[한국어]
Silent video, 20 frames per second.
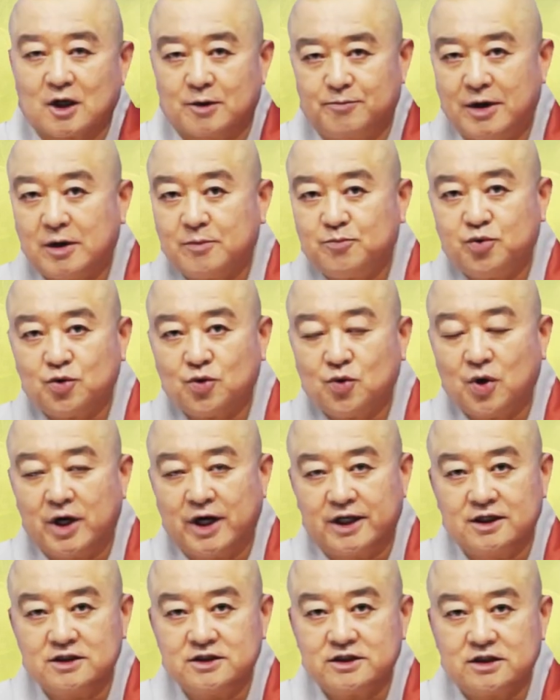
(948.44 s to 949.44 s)
100%
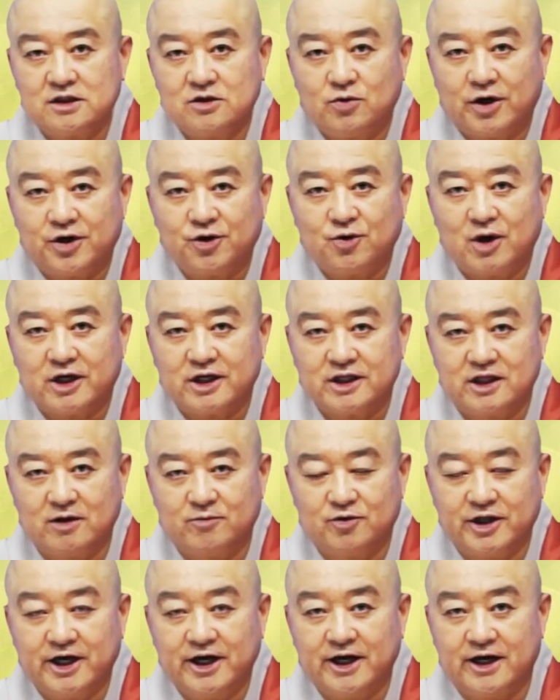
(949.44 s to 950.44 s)
에너지를 활용하기
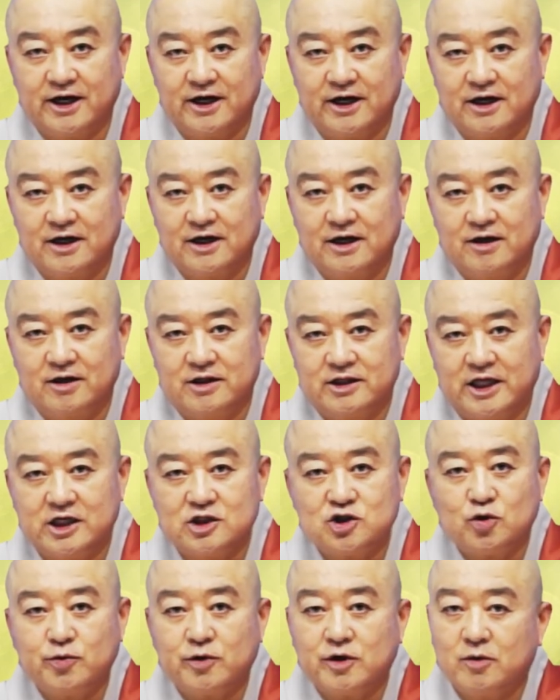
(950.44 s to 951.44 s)
때문에
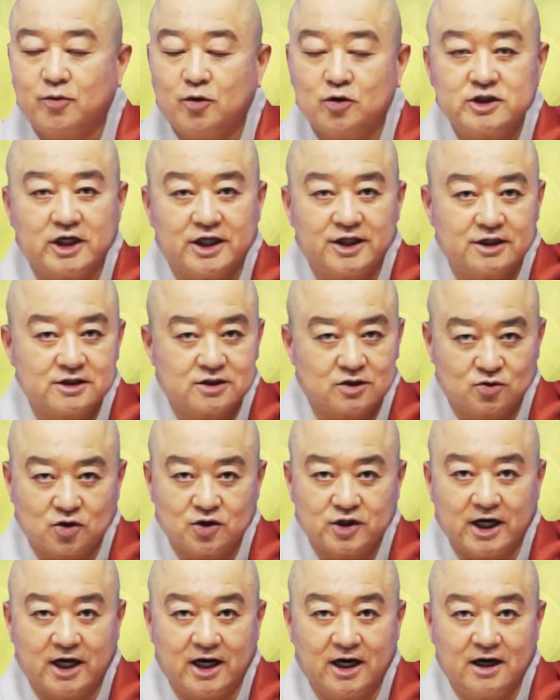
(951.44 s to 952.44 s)
대소변을 보지 않는
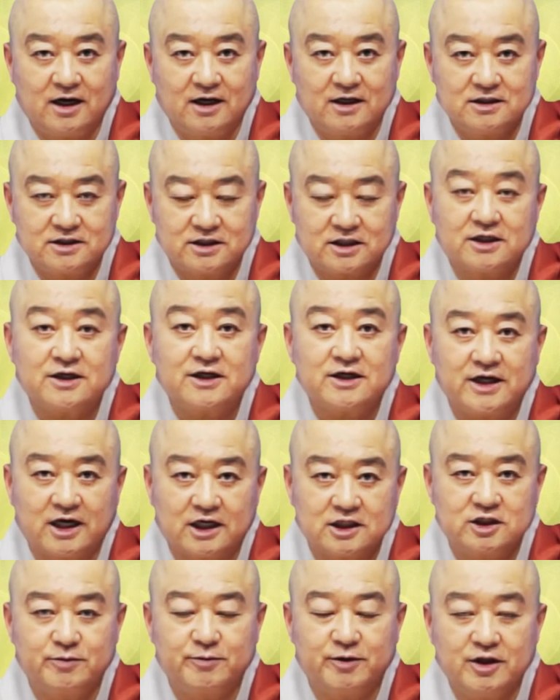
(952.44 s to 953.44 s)
정도다. 이제 그렇게
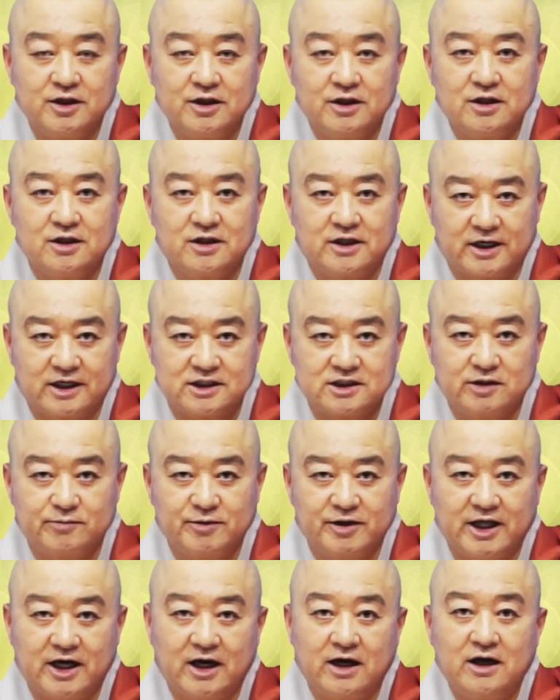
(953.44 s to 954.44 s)
하시면
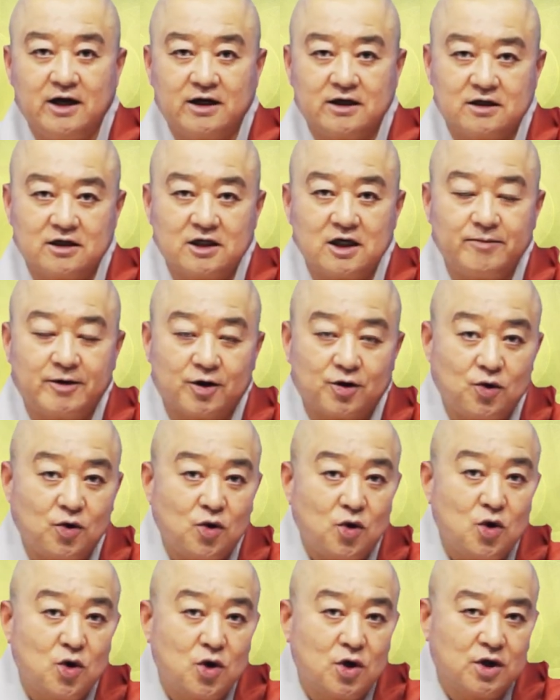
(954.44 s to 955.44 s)
되겠습니다. 그게
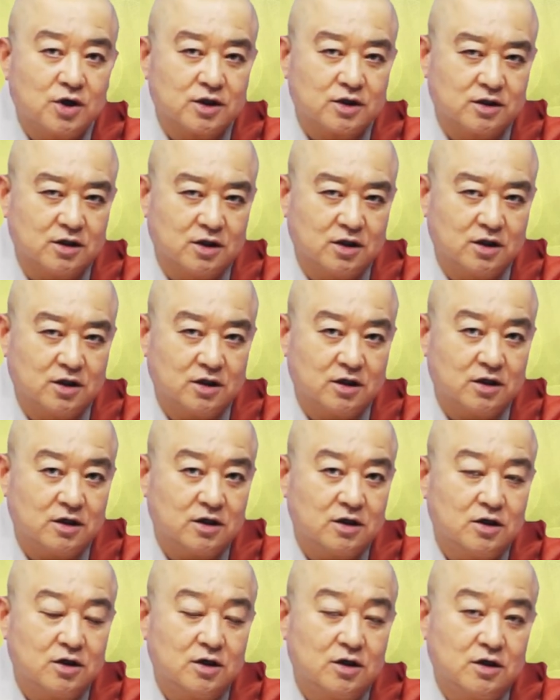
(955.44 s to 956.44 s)
바로 그,
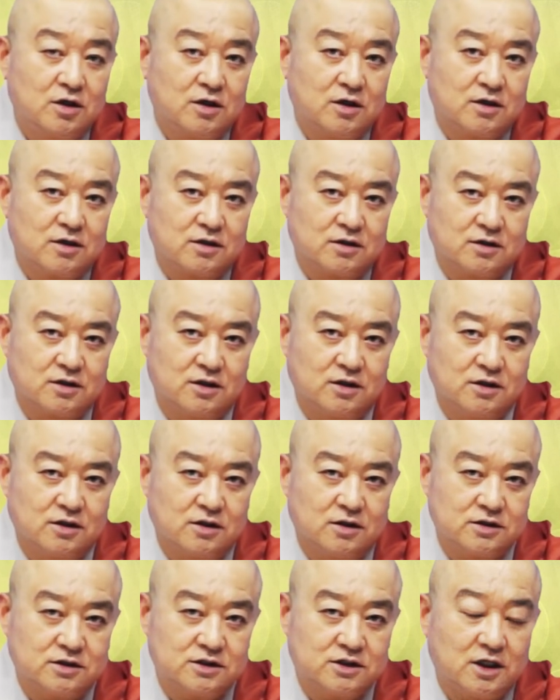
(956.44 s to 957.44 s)

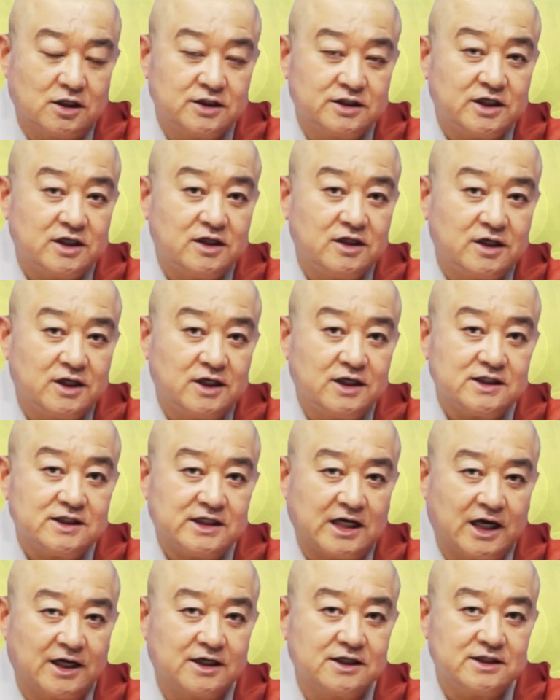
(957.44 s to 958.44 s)
그 천신들이
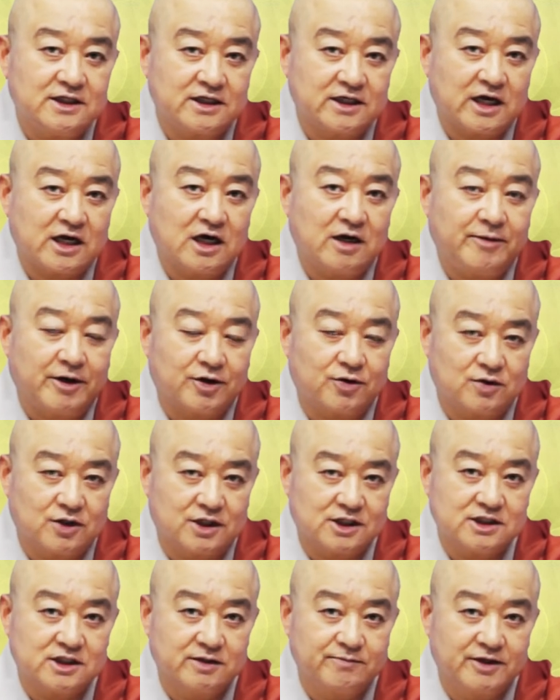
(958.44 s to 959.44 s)
사는 세계가 바로
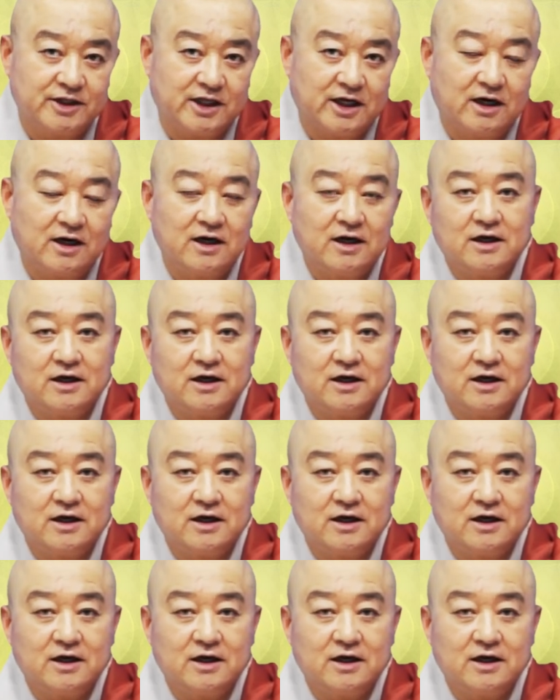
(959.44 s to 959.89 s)
그렇습니다.